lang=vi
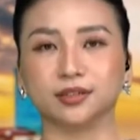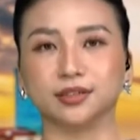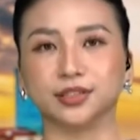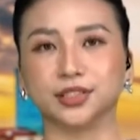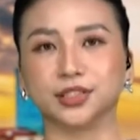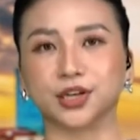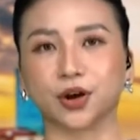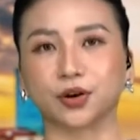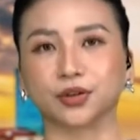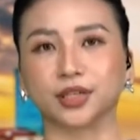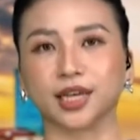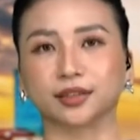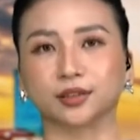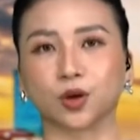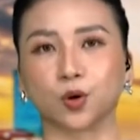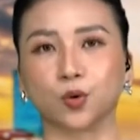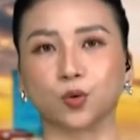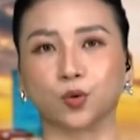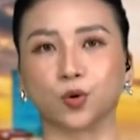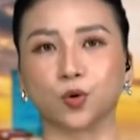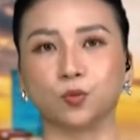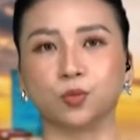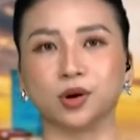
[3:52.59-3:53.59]
lựa chọn nhà
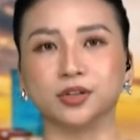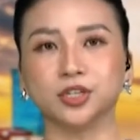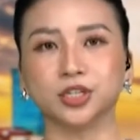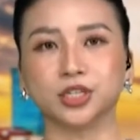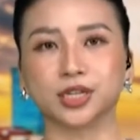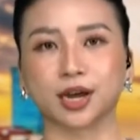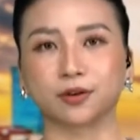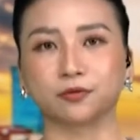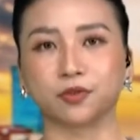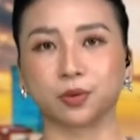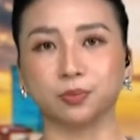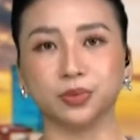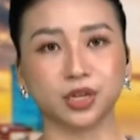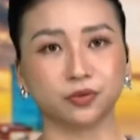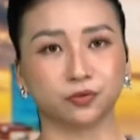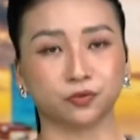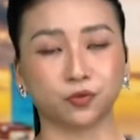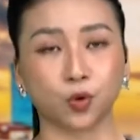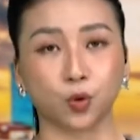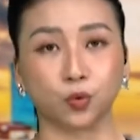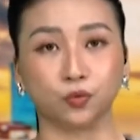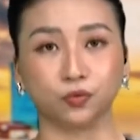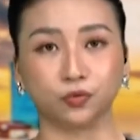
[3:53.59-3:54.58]
thầu cung ứng sản phẩm
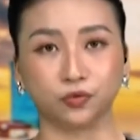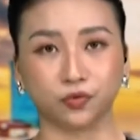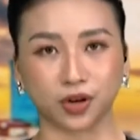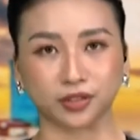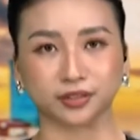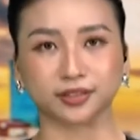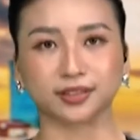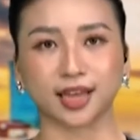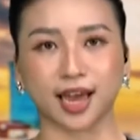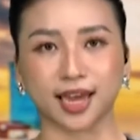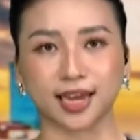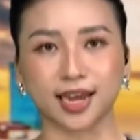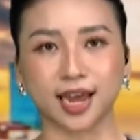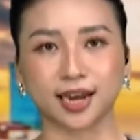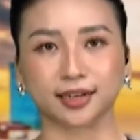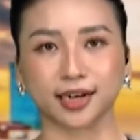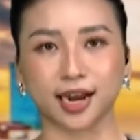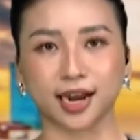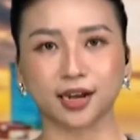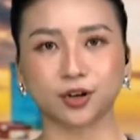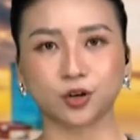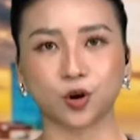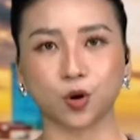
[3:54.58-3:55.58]
dịch vụ vận tải hành
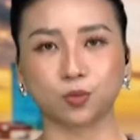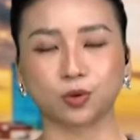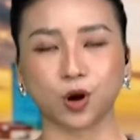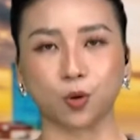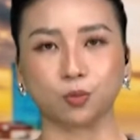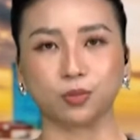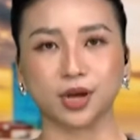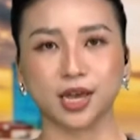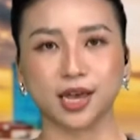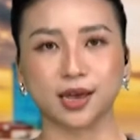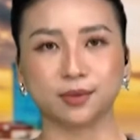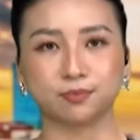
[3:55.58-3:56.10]
khách công cộng